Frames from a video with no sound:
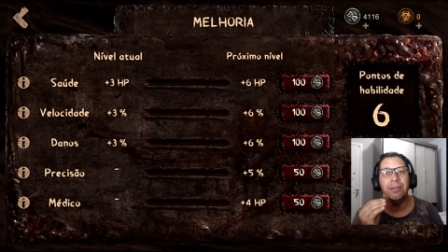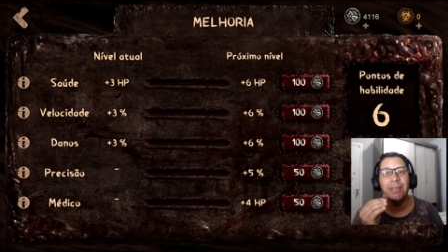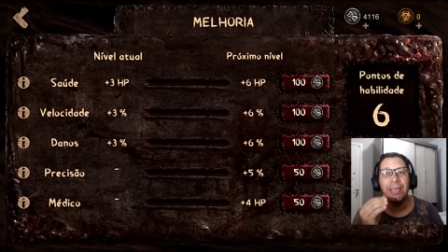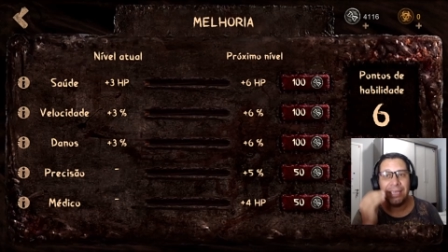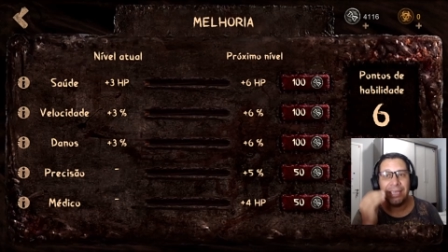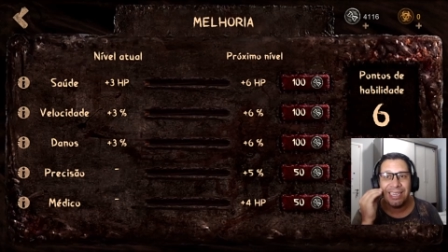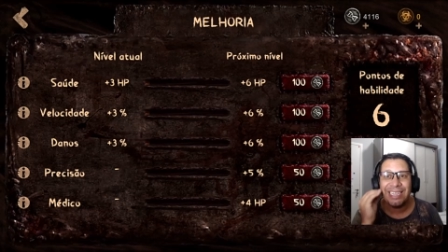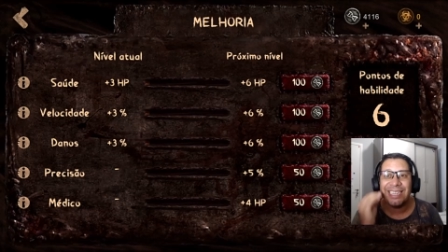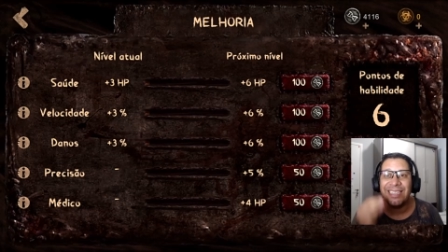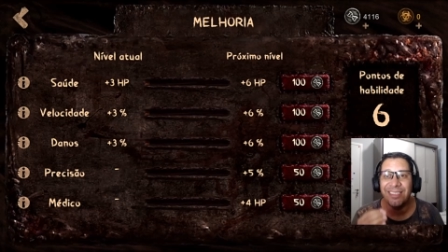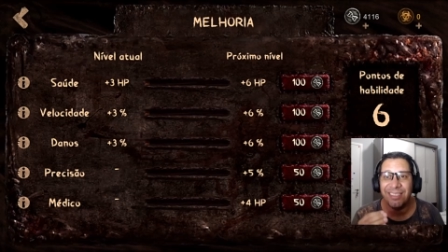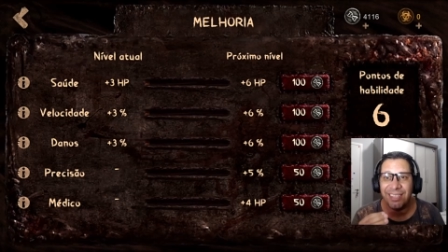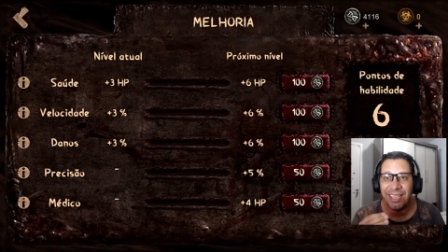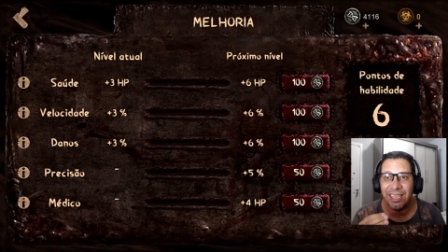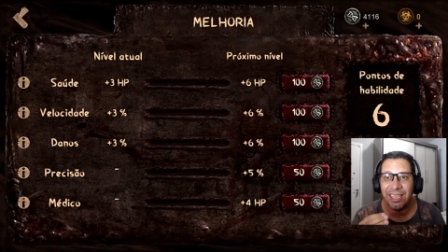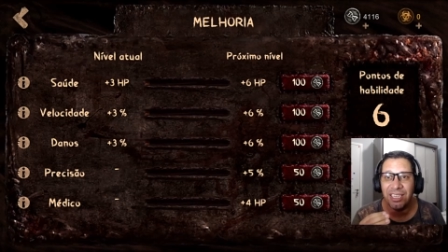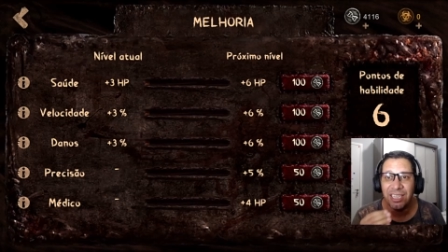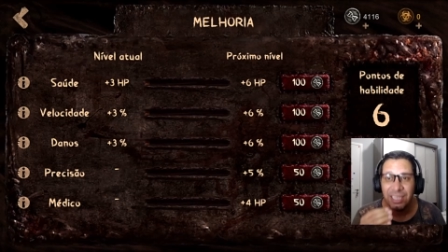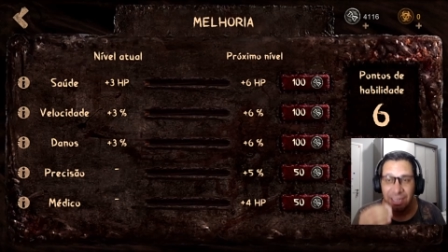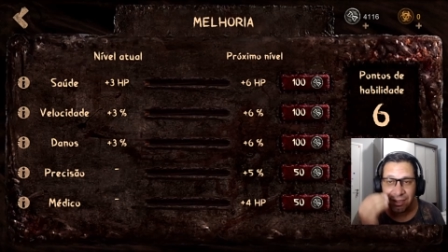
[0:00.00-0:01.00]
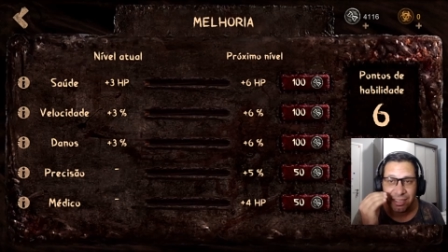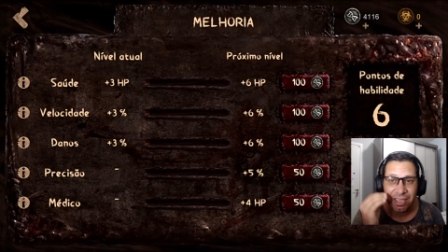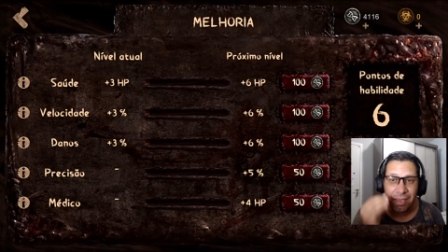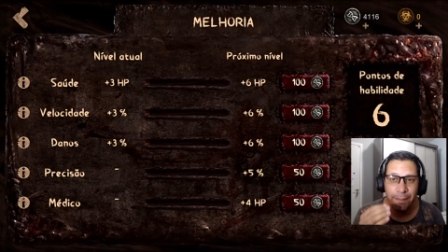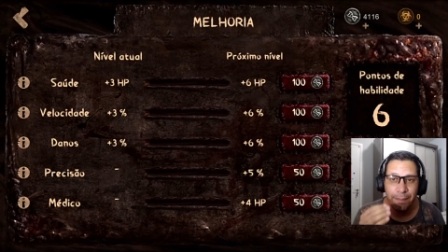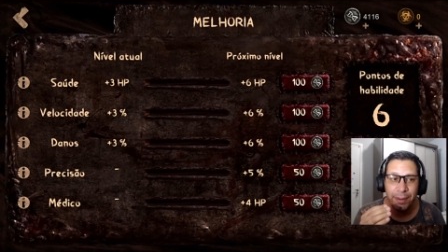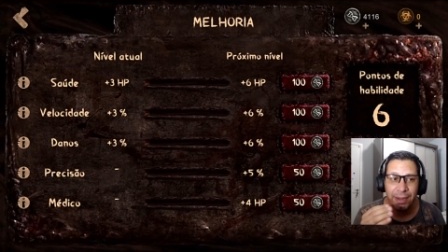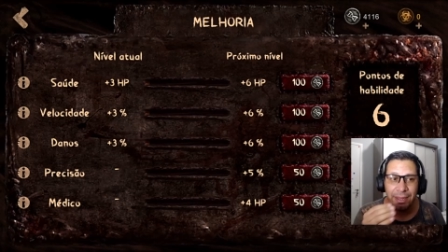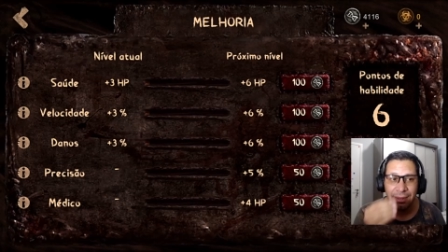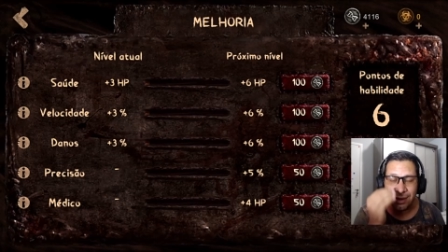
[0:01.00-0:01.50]
de crescer, de
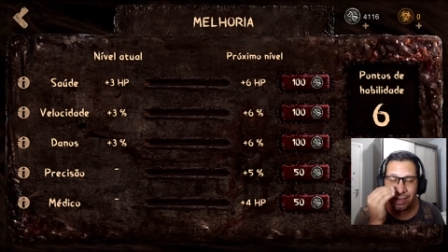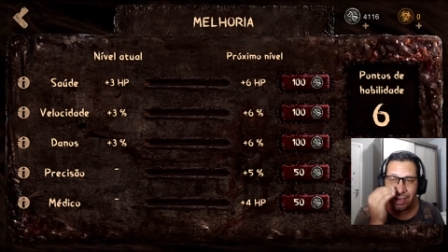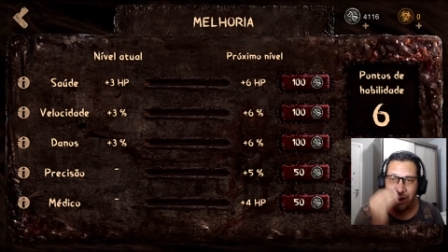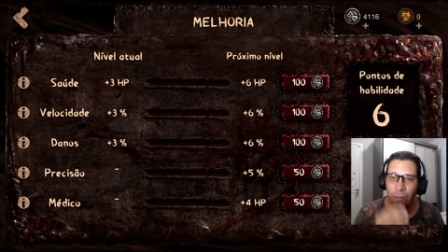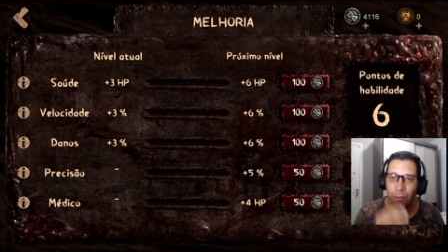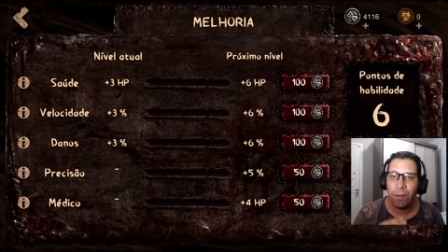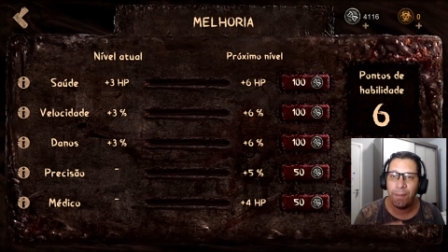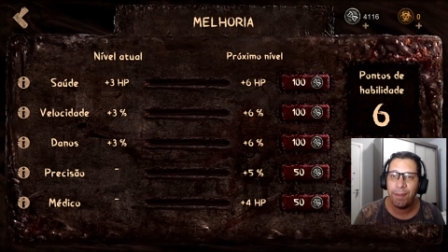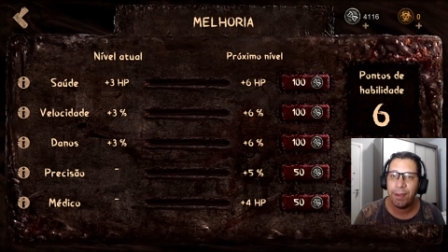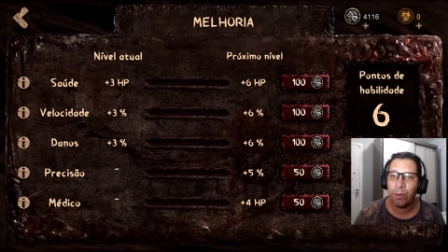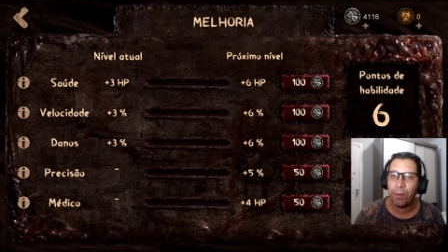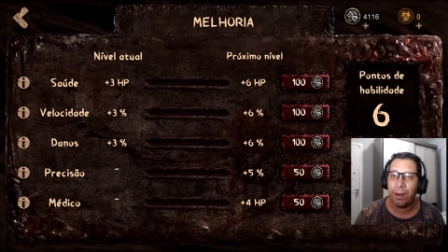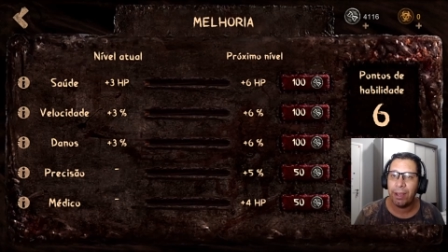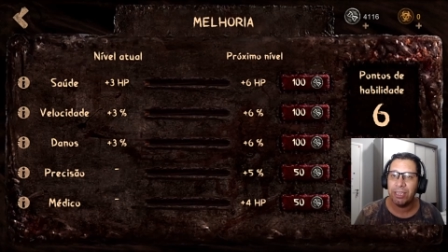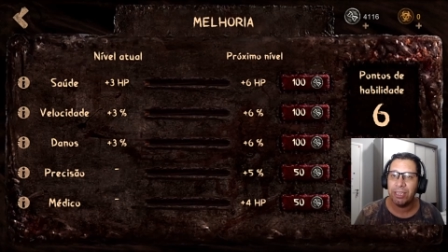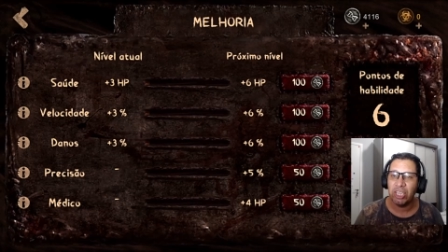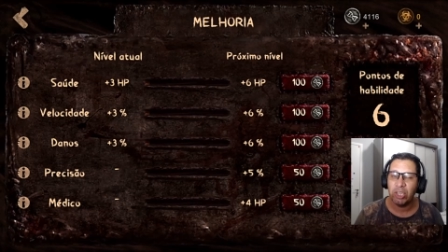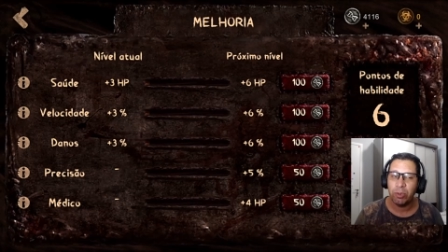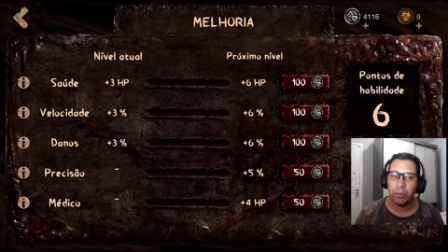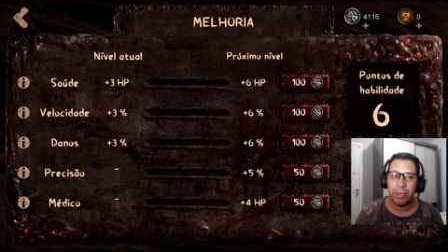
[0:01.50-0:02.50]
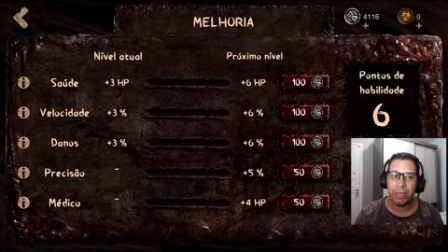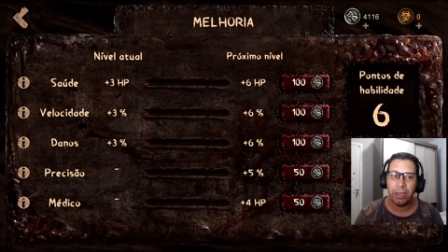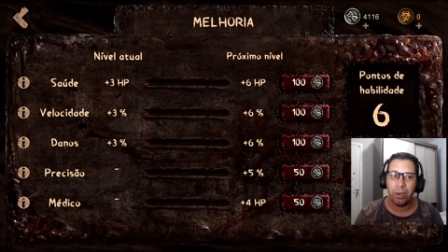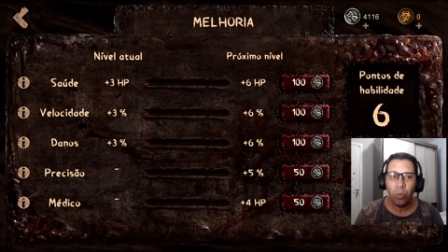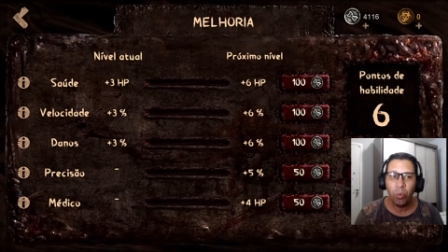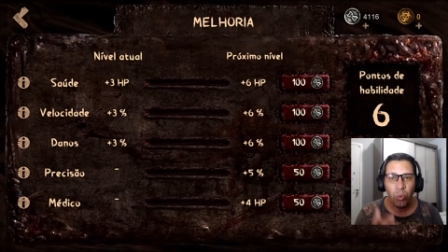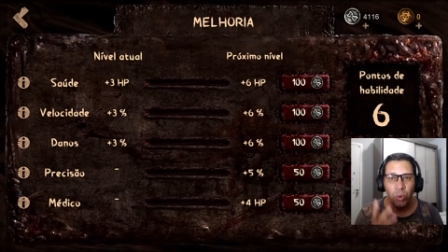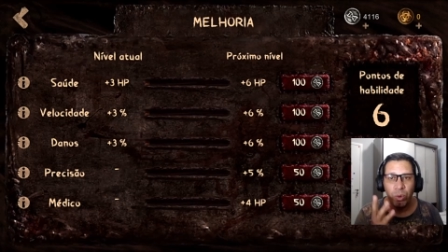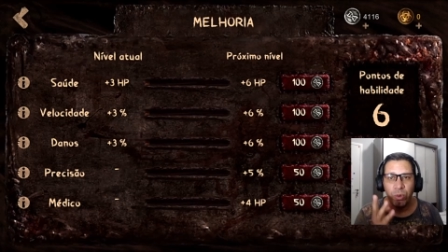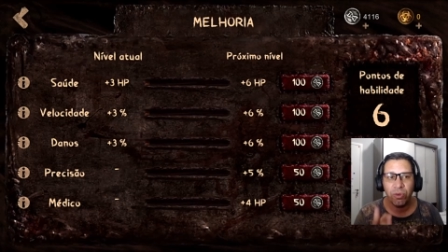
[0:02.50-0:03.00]
crescer a empresa, é o Mimicry, porque
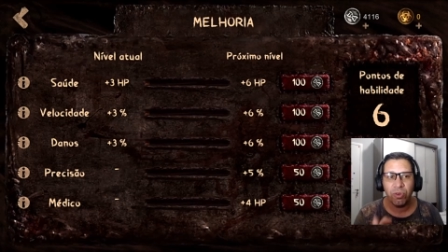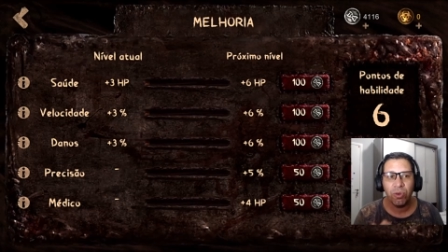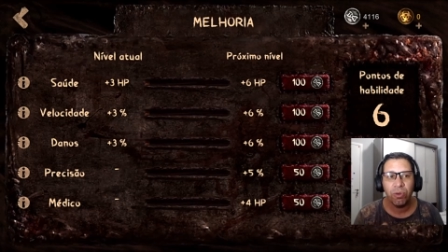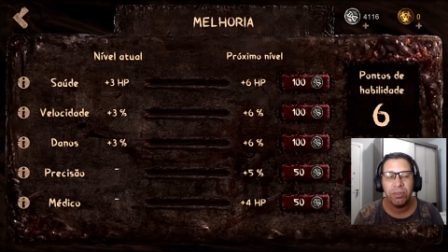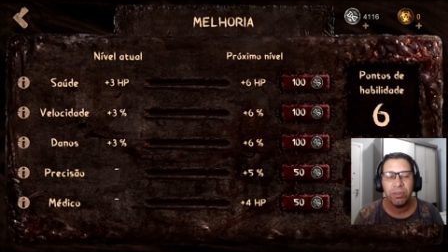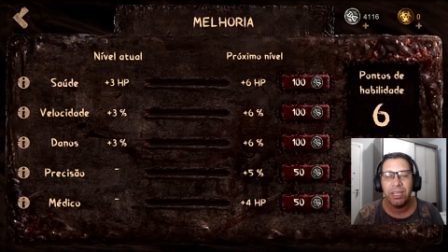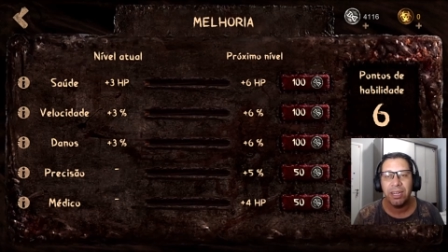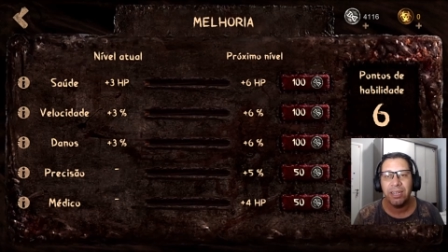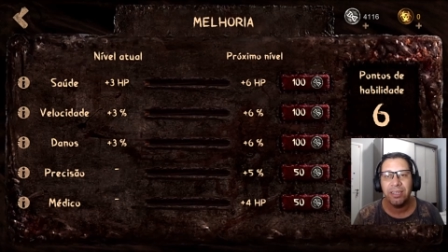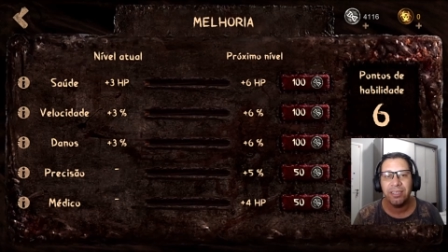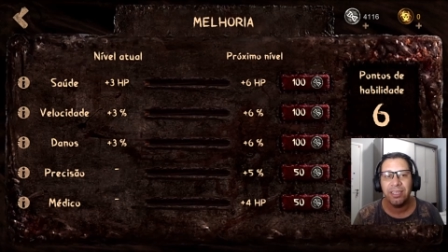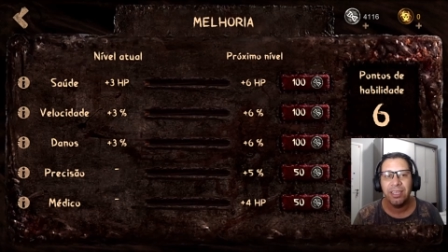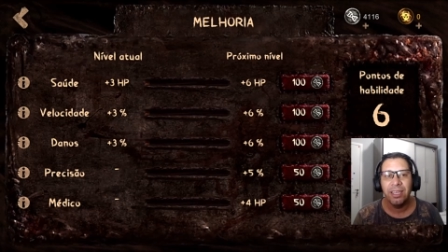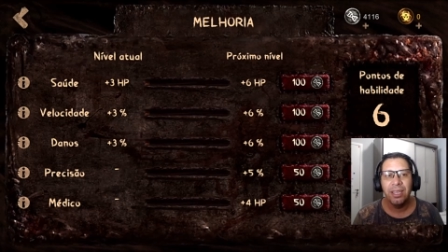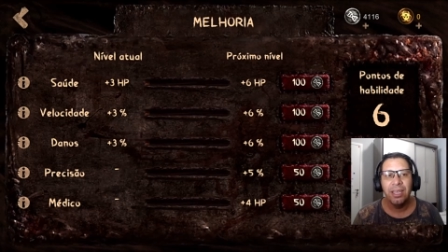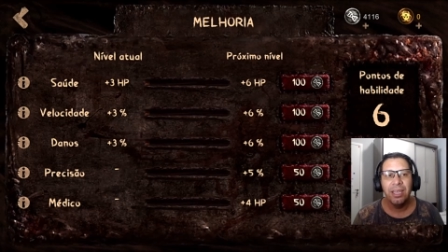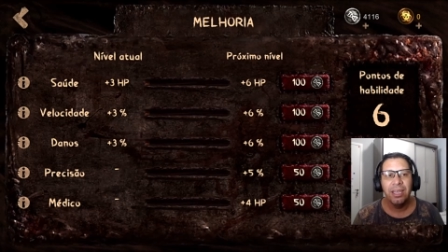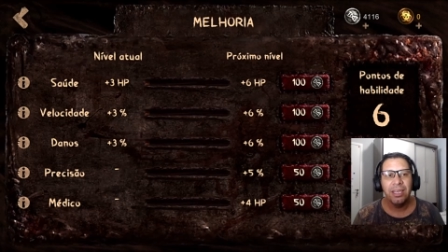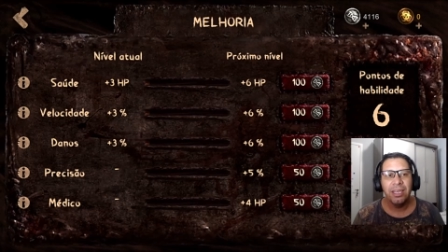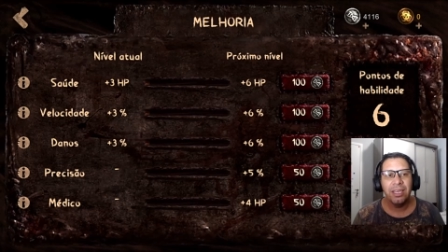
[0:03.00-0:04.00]
é o único jogo deles